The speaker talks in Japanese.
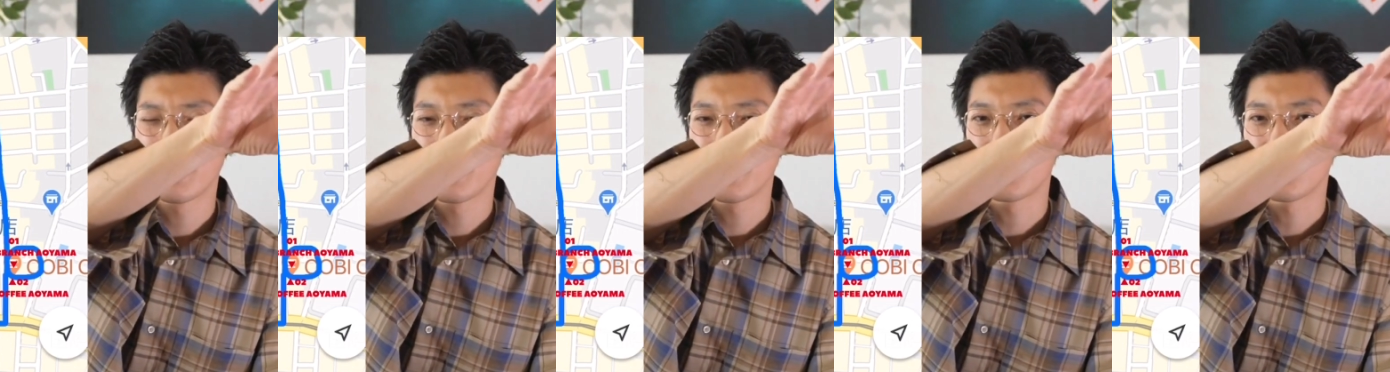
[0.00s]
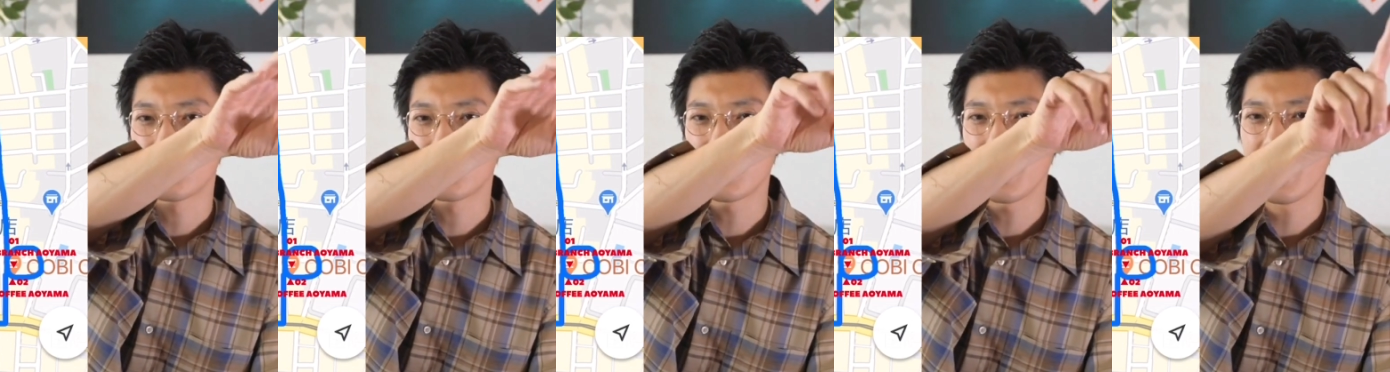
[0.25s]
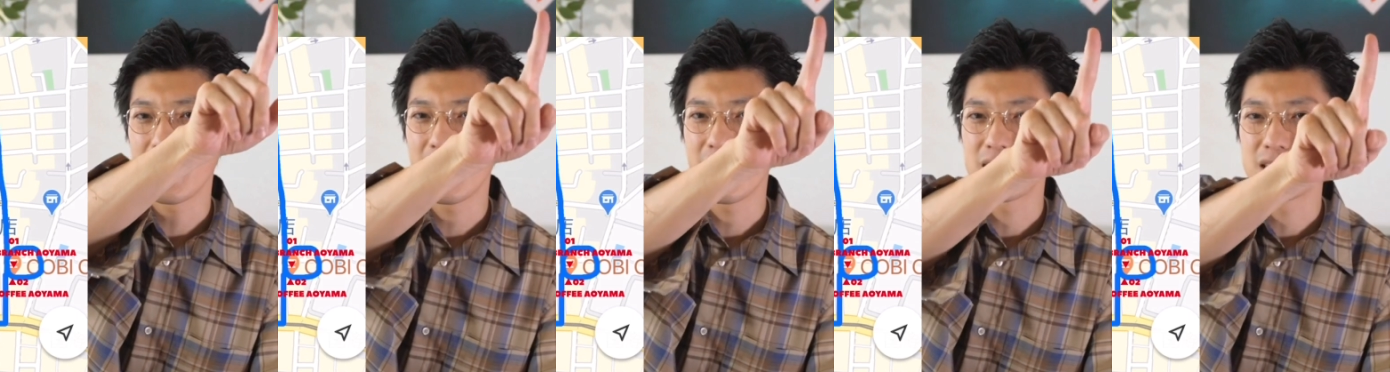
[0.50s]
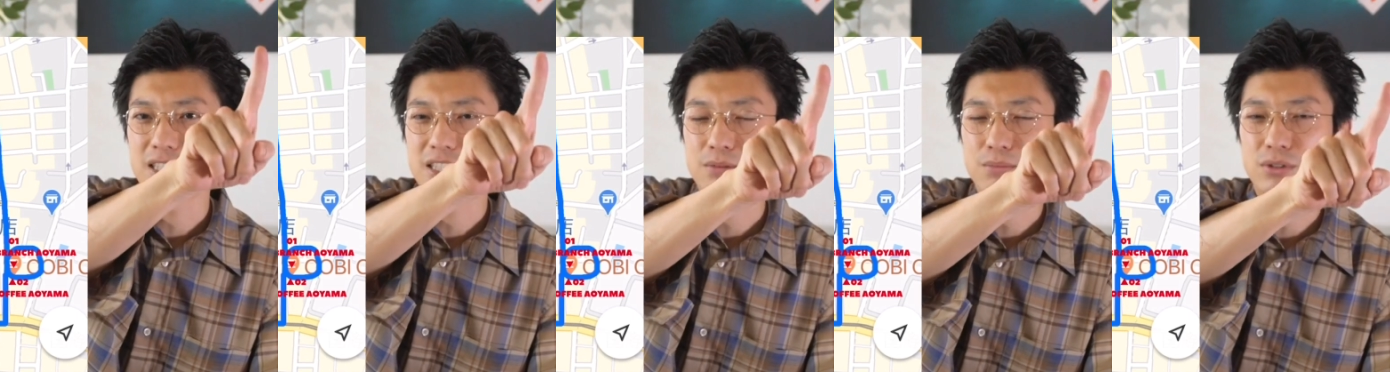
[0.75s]
そして
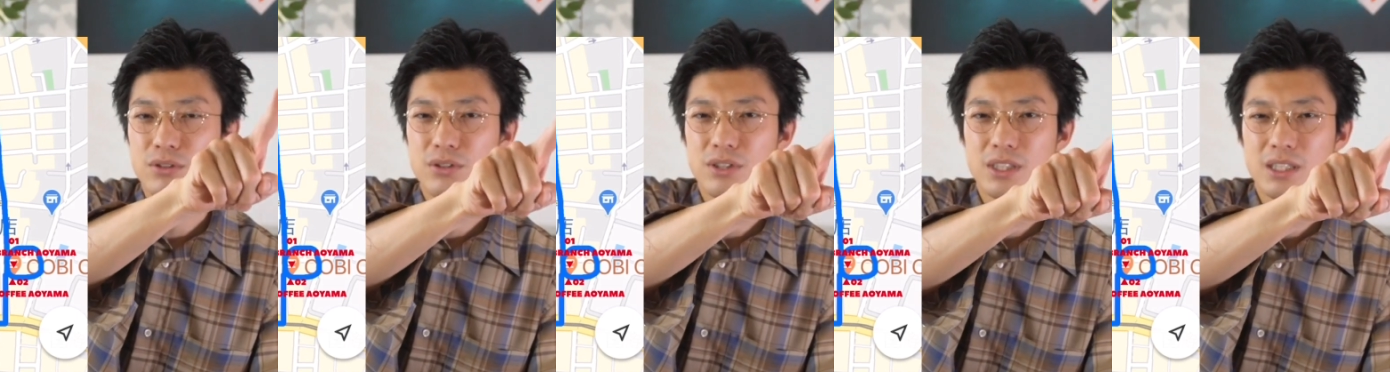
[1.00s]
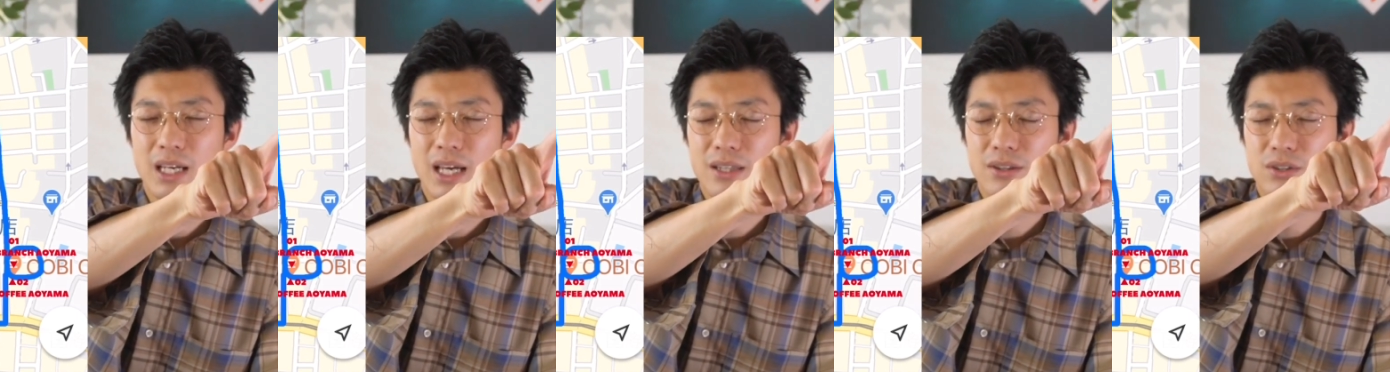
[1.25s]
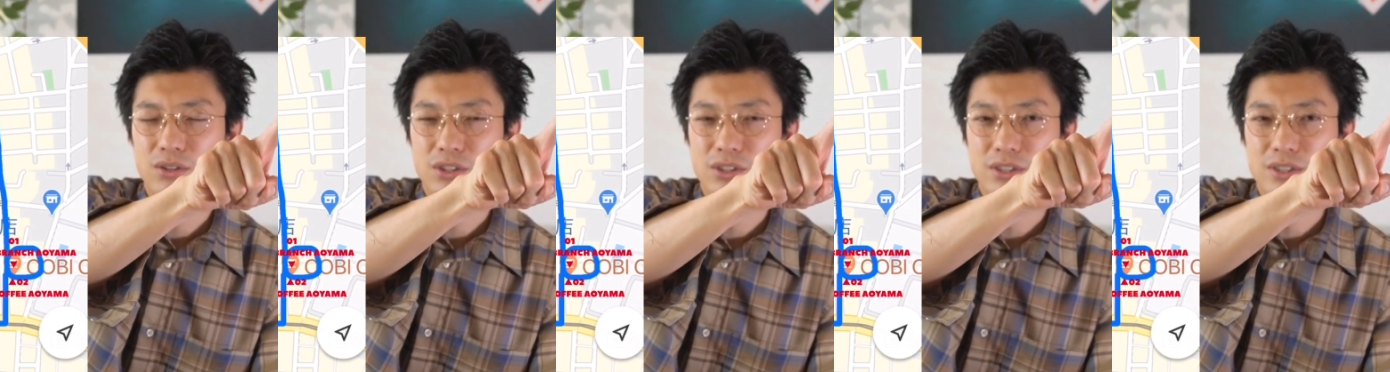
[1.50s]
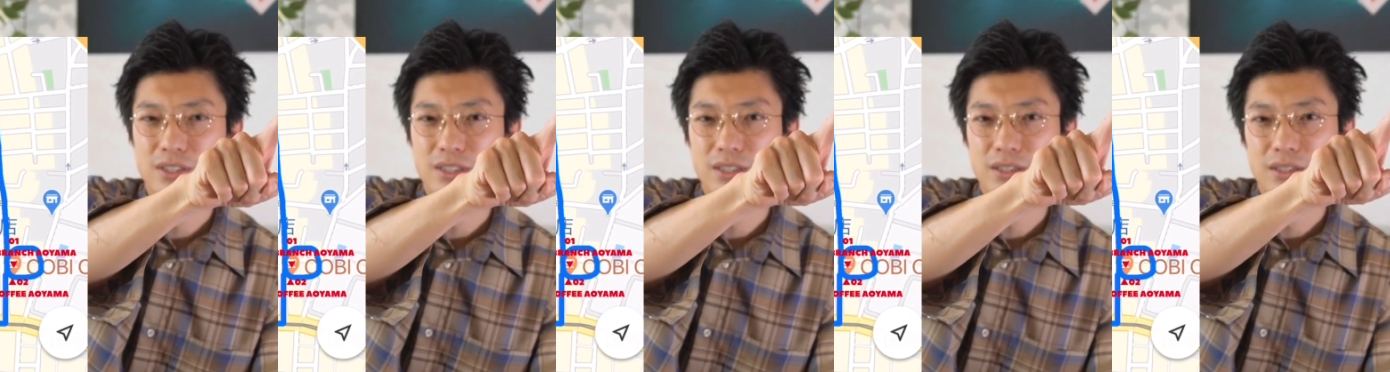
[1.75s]
H ビューティー&
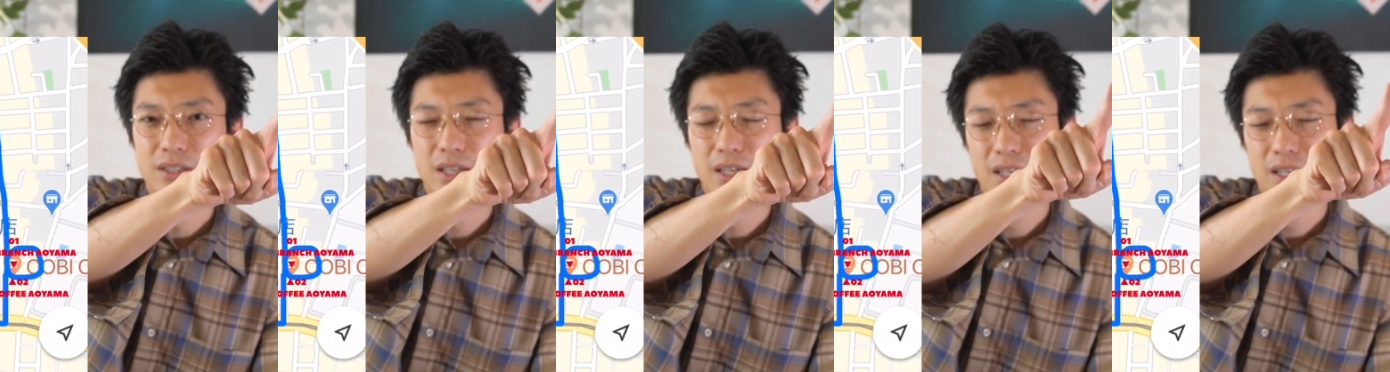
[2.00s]
ユース、